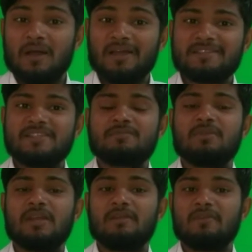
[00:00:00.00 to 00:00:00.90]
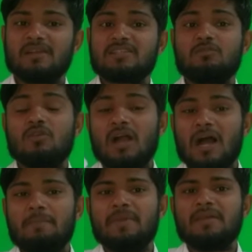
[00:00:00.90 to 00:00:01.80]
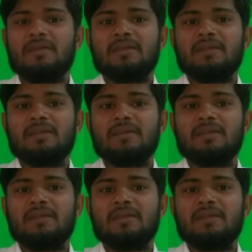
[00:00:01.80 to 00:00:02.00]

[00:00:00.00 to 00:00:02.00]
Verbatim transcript: फंगस इस इन्फेक्शन को कहाँ पे